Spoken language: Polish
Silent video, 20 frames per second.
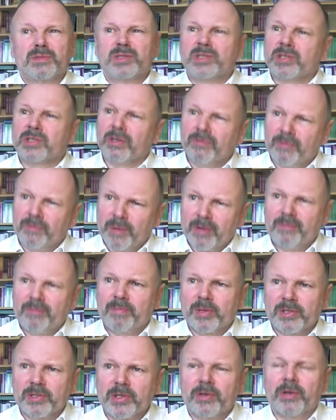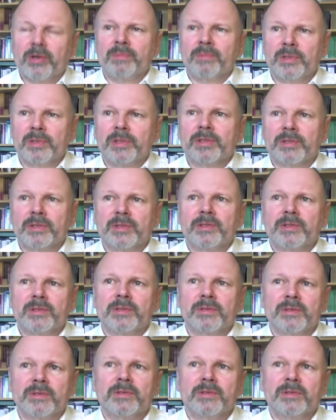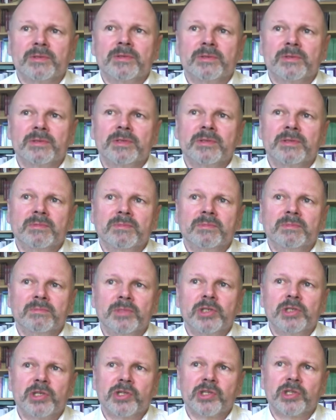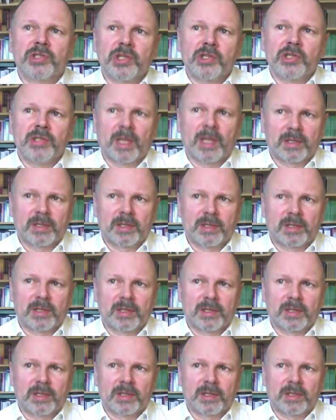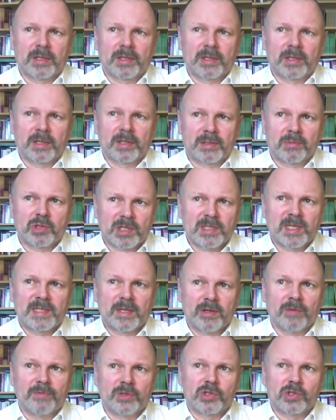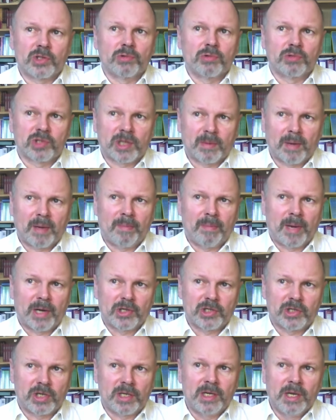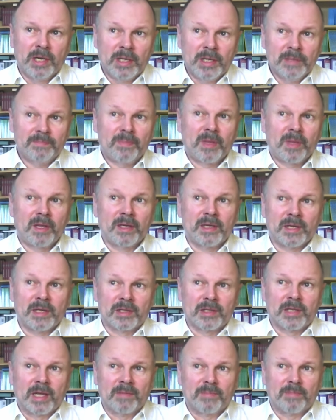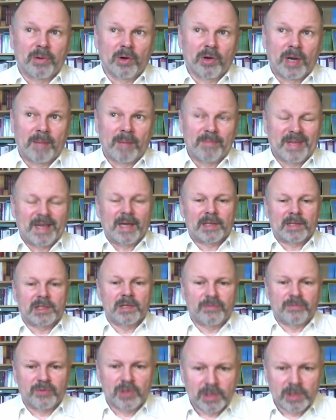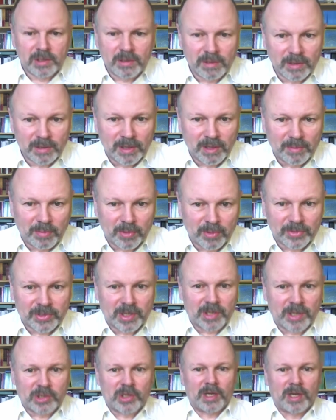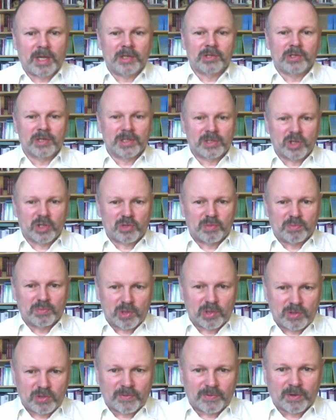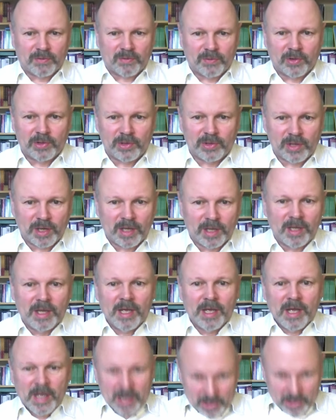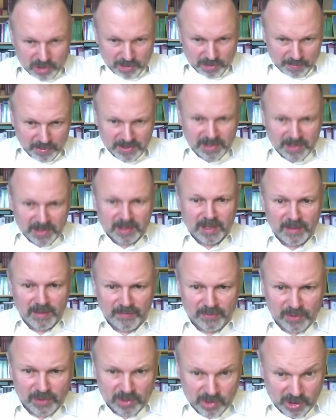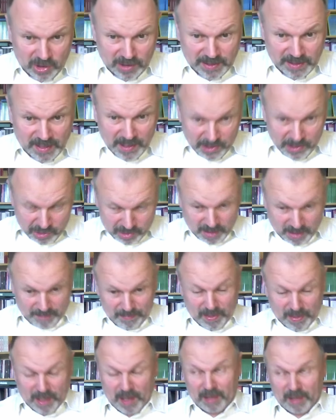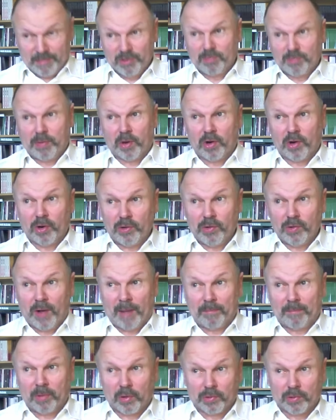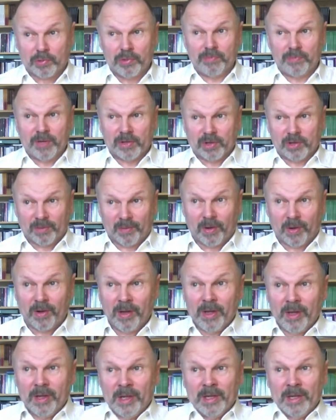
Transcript: co wbrew pozorom e, myślę, że też nad tym trzeba się zastanowić. Czy tu trzeba bardziej e, ten program negatywny podkreślać, że jesteśmy przeciwko wojnie, czy pozytywny, że zależy nam na jakimś pokoju, a pokój, wiadomo,